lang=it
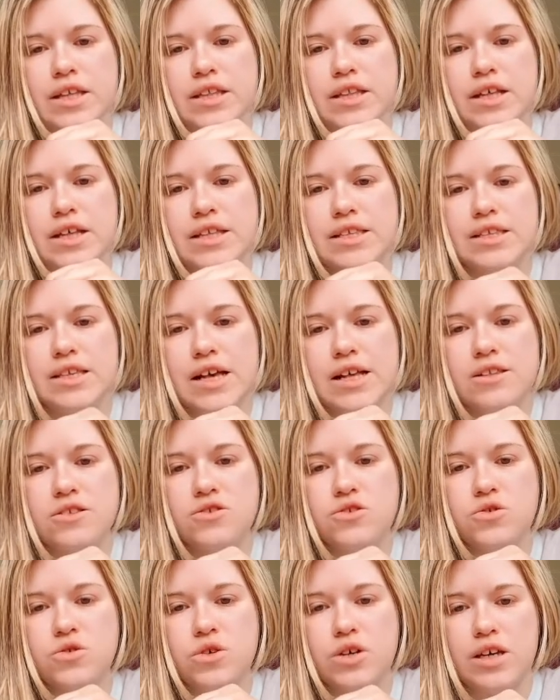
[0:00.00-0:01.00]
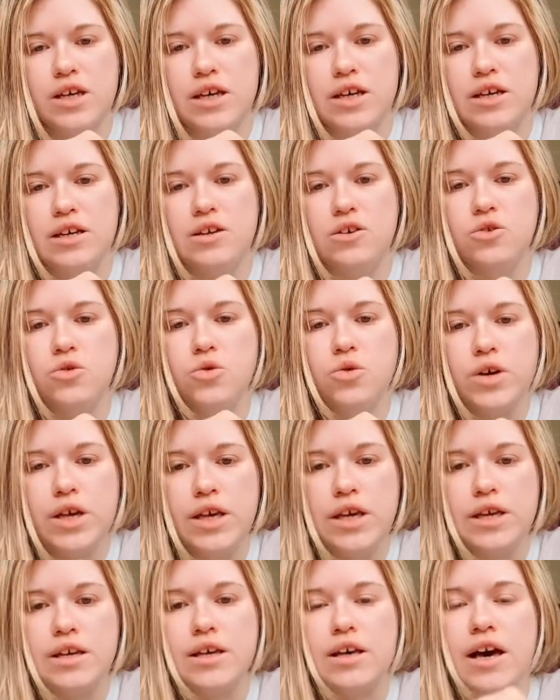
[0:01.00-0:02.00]
nel senso che
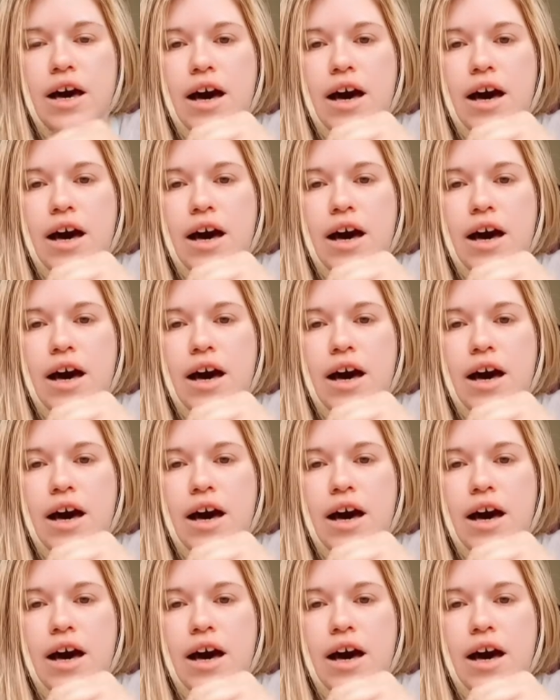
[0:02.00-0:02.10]
lui